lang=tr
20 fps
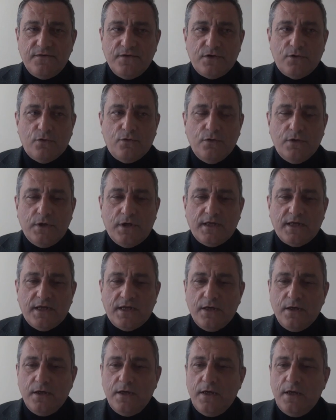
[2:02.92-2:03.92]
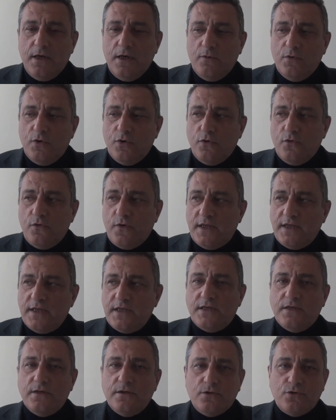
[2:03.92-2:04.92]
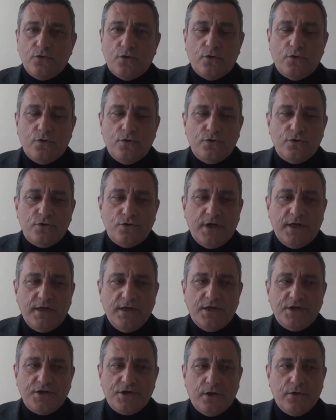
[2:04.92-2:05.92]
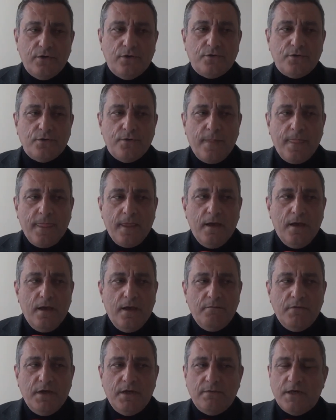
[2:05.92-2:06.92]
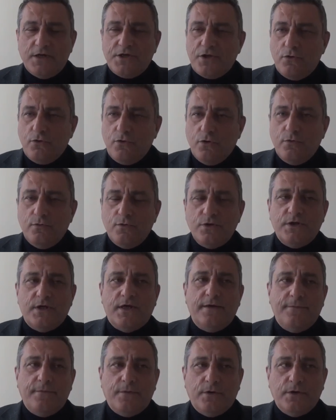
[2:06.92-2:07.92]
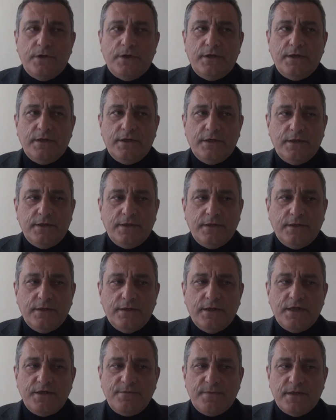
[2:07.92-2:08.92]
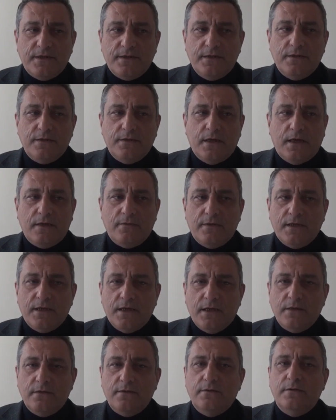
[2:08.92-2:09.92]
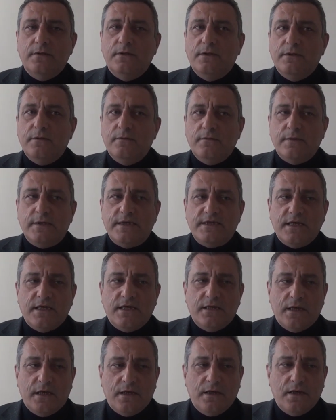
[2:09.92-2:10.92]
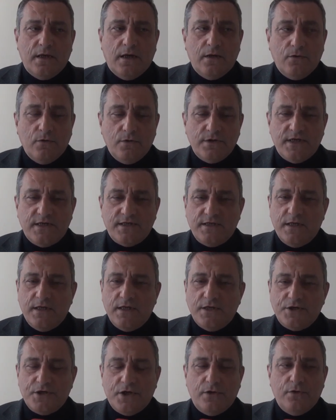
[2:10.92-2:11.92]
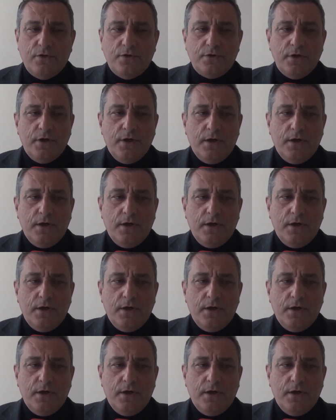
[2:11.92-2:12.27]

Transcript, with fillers: işte okullardaki bu güvenlik sorunu yüzünden yaşanıyor. Bir başka okulumuzda o da e, Necmettin Erbakan e, Mesleki Teknik Anadolu Lisesi'nde yaşanıyor.